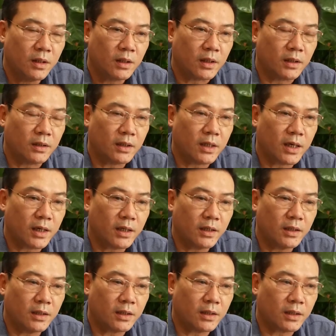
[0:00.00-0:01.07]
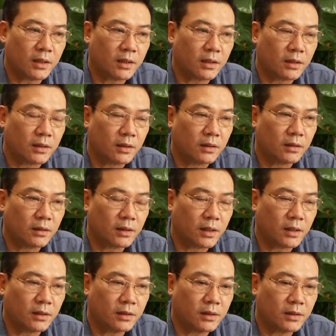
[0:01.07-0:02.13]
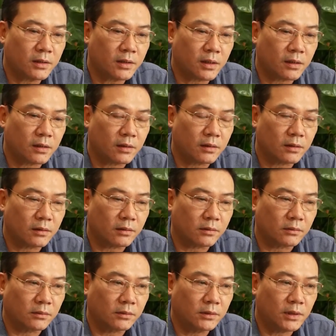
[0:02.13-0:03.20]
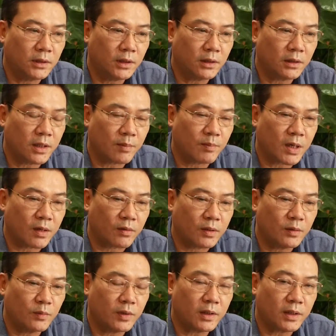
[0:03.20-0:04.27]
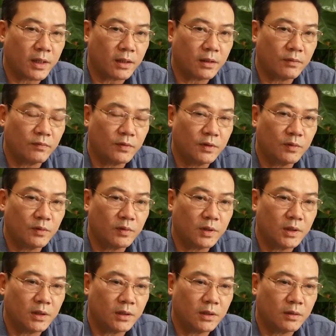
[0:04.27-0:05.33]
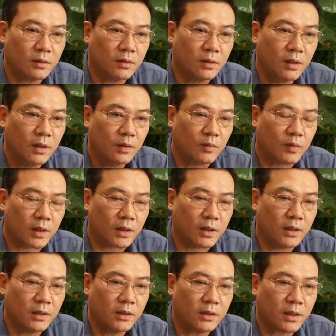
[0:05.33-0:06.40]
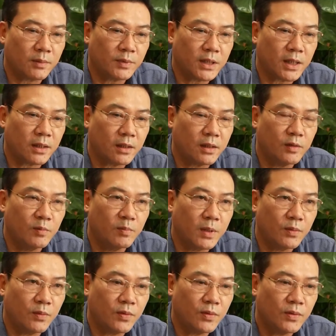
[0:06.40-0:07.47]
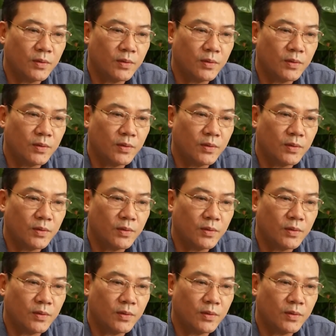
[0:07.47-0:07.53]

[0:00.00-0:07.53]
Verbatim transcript: cái thứ hai nữa là các cơ sở ừ, chưa đảm bảo cái nguyên tắc ví dụ như quản lý giám sát lưu mẫu